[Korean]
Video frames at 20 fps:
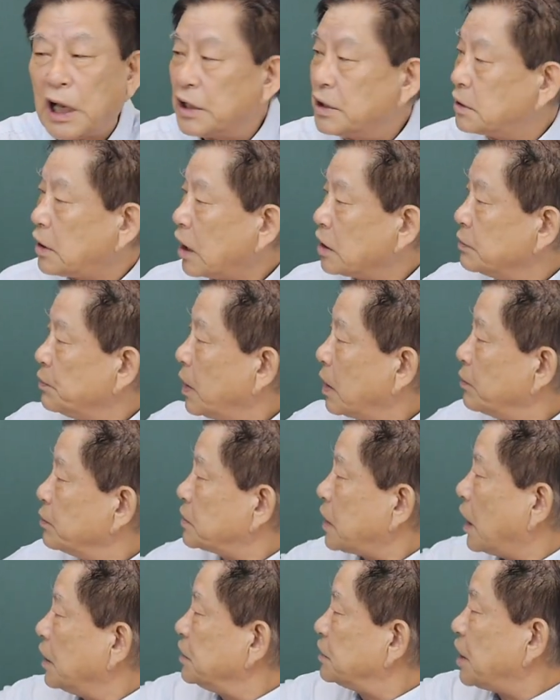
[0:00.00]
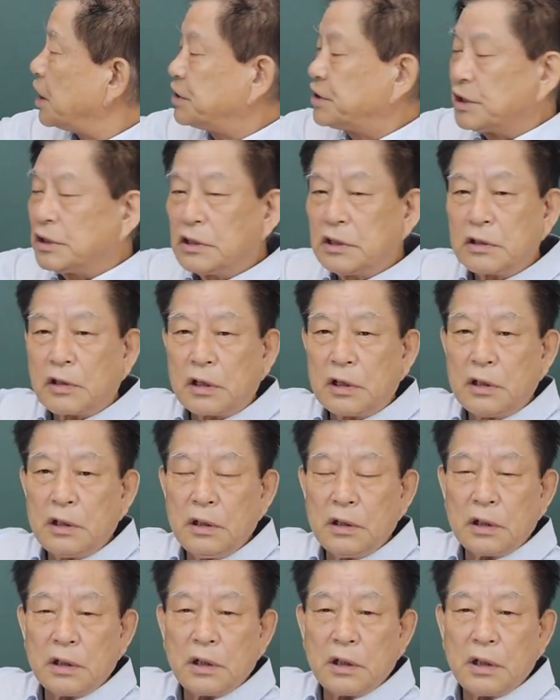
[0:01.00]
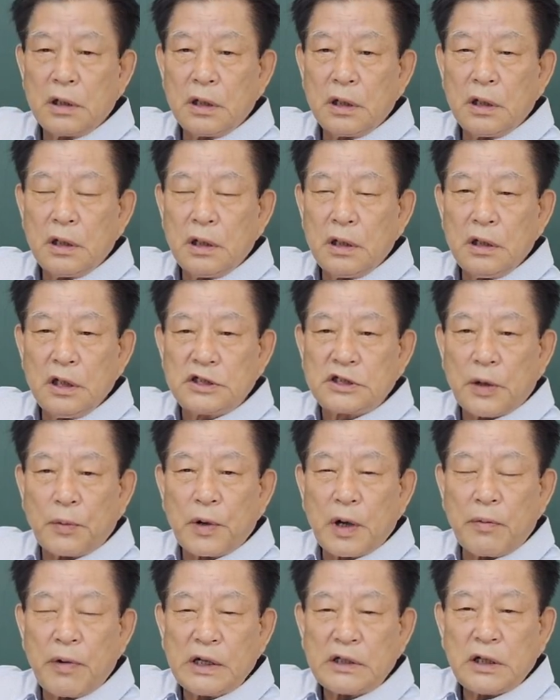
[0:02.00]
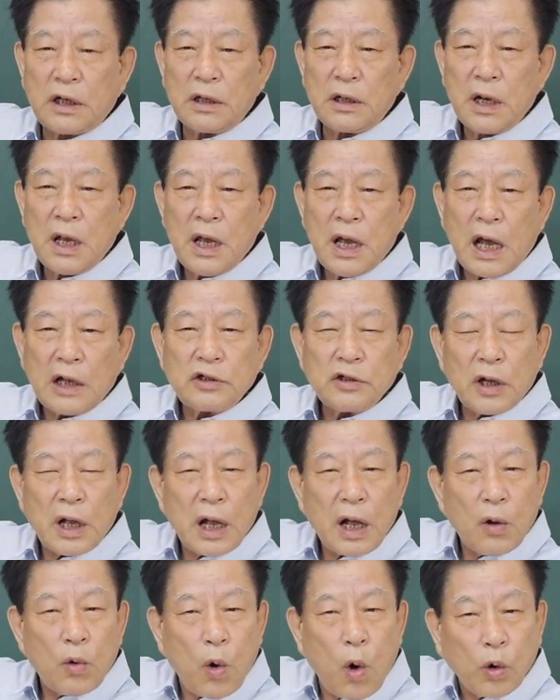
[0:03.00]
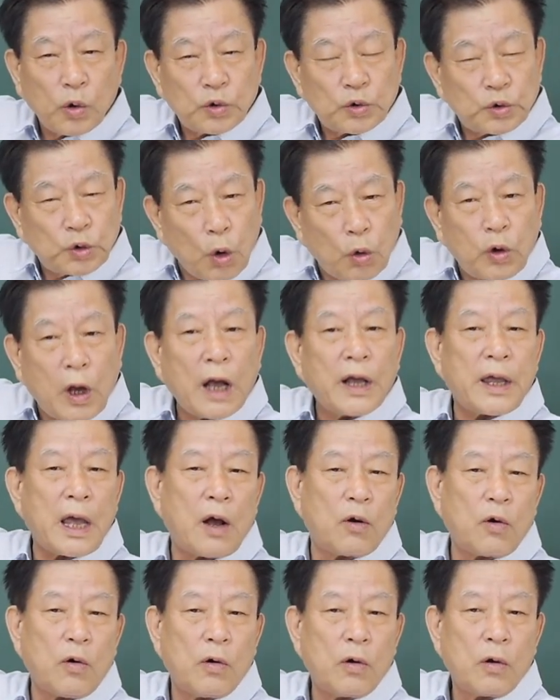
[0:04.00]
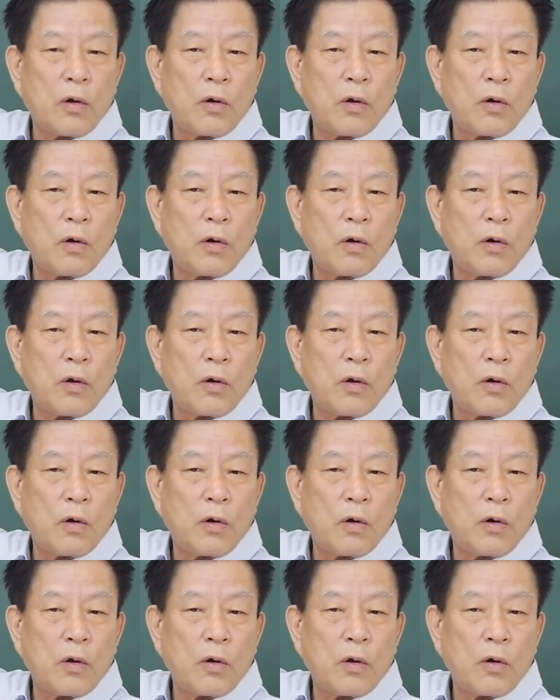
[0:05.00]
다시 말하면 자기 자신을 이 점검할 때는 아주 혹독하게 하고,